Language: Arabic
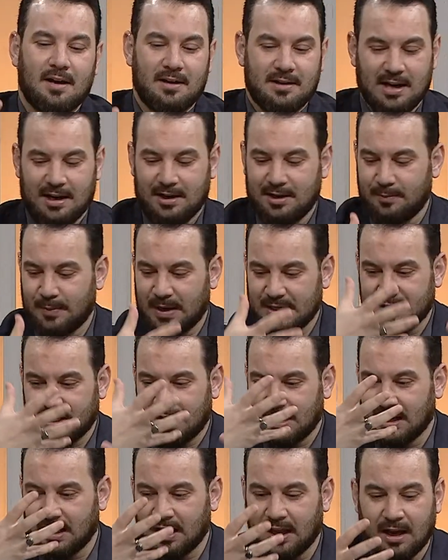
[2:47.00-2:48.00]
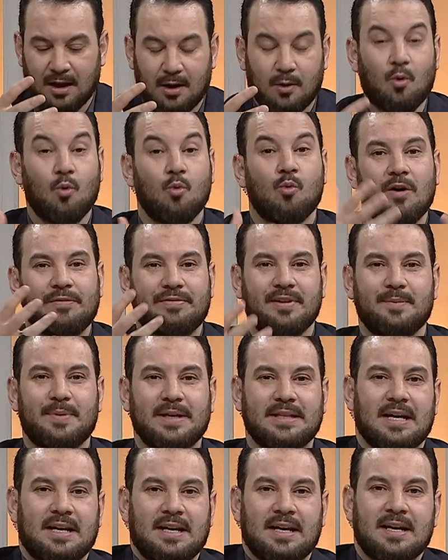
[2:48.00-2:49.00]
يعني ما شاء الله قوة في
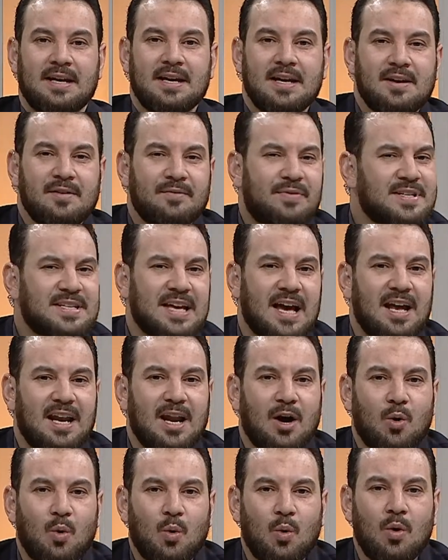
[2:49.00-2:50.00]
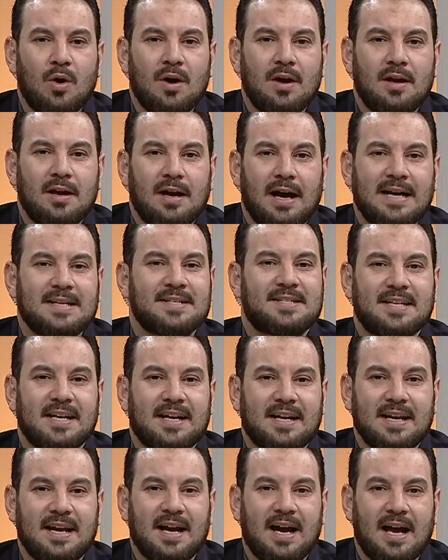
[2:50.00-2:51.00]
بدنه فسأله عن
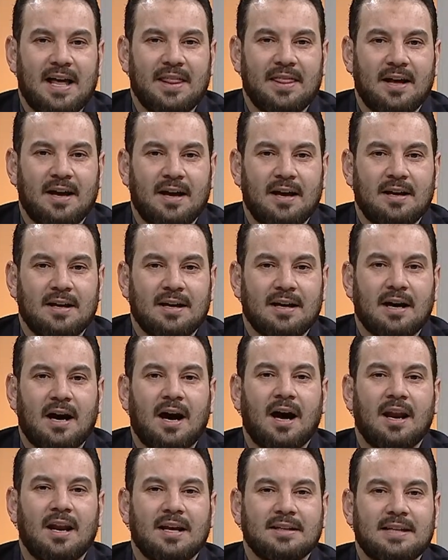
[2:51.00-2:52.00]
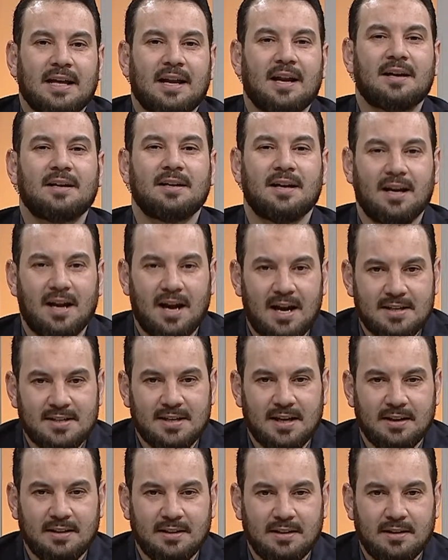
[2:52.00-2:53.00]
سر هذا قال تركنا
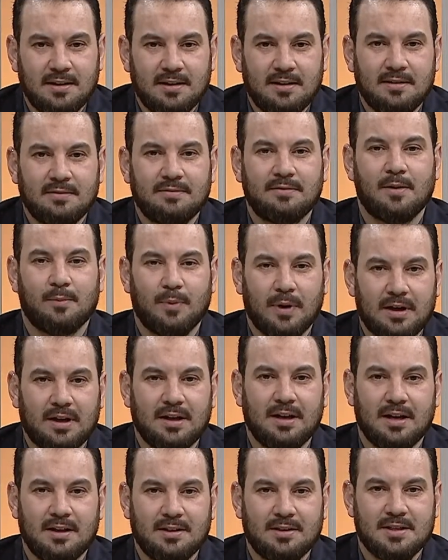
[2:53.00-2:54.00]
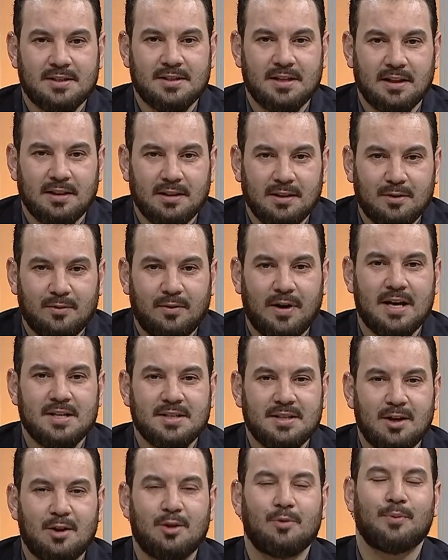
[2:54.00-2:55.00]
الحسد فبقي الجسد
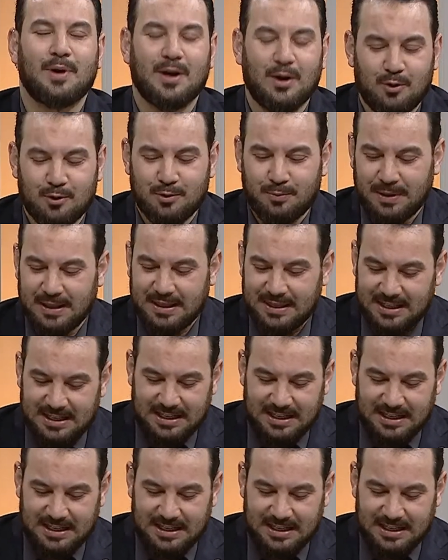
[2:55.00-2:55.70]
فاصل ثم نعود بإذن